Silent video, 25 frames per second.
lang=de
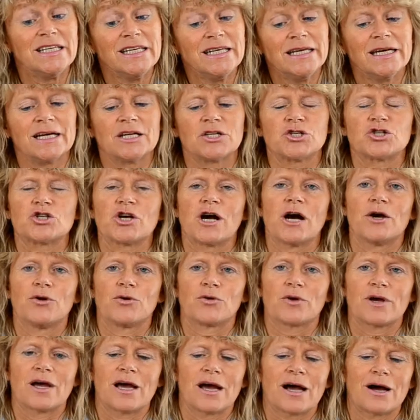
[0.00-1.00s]
die Entscheidung
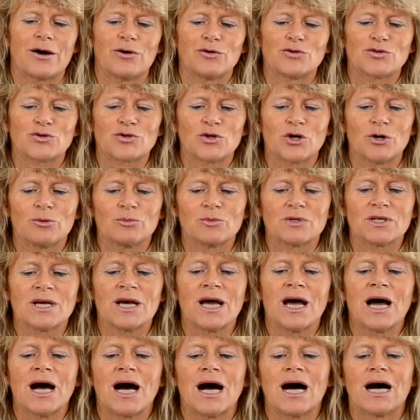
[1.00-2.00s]
herauskommt,
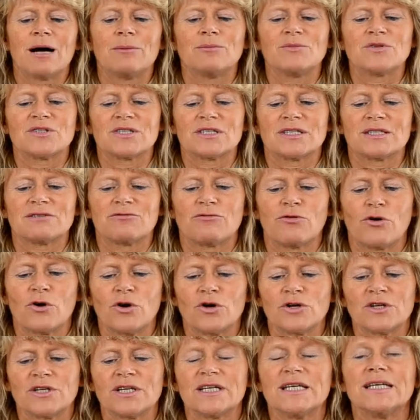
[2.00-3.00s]
haben sich
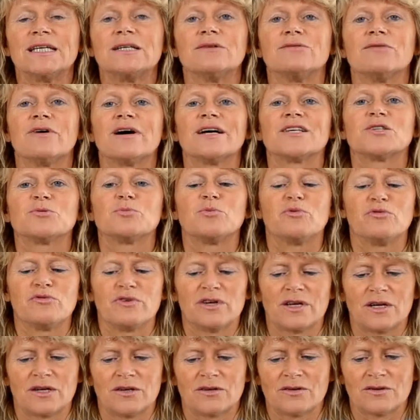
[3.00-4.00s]
folgende Hinweise
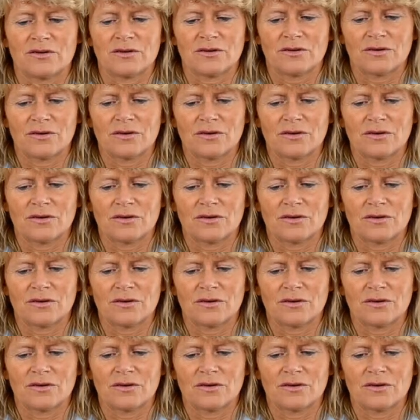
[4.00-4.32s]
bewährt.